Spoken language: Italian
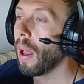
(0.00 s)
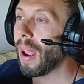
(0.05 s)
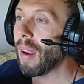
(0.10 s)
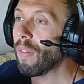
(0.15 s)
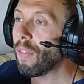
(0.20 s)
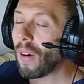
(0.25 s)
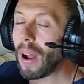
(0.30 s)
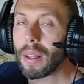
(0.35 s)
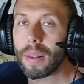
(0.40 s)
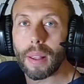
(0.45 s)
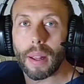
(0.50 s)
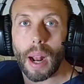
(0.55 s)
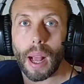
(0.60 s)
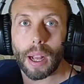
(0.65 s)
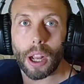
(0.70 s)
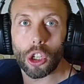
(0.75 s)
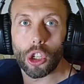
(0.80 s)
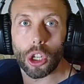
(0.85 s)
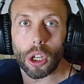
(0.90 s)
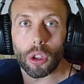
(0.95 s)
E infatti,
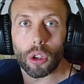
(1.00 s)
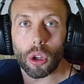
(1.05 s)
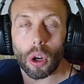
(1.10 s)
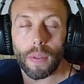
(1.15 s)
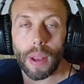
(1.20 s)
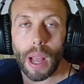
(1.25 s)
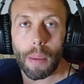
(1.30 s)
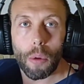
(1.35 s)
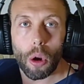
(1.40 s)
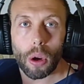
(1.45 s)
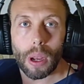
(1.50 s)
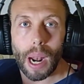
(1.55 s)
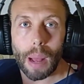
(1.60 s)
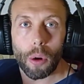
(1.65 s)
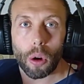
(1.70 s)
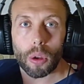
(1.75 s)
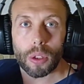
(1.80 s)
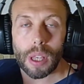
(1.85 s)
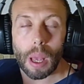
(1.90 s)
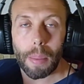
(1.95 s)
raga, ci ritroviamo
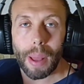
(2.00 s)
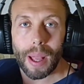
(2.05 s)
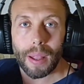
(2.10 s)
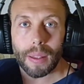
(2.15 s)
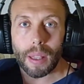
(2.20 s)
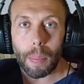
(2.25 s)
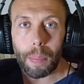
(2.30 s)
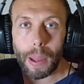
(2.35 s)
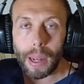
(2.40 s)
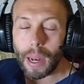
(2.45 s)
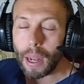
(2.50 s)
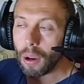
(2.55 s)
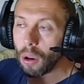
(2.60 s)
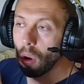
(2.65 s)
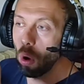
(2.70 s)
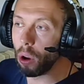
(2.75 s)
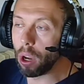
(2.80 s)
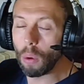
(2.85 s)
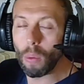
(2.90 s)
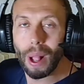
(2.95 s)
clamorosamente per
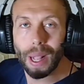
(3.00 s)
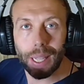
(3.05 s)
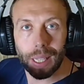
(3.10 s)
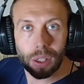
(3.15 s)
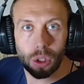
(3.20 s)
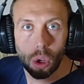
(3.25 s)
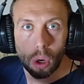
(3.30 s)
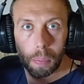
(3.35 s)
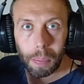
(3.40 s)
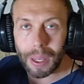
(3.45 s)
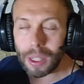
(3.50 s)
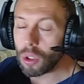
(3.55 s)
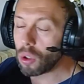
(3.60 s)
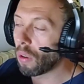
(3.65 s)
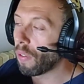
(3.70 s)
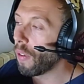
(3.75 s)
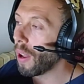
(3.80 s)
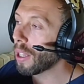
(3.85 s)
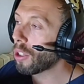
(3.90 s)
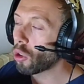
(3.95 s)
errori, qualche
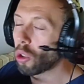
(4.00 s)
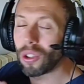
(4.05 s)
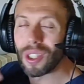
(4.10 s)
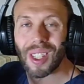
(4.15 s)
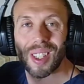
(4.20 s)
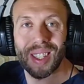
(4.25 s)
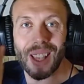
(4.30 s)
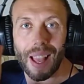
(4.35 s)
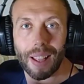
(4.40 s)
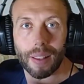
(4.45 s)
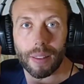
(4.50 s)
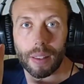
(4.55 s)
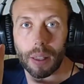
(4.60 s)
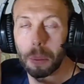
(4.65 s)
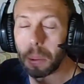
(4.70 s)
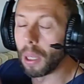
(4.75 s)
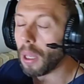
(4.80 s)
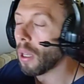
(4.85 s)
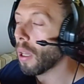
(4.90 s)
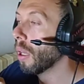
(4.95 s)
sorpasso fatto,
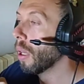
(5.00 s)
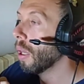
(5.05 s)
settimi.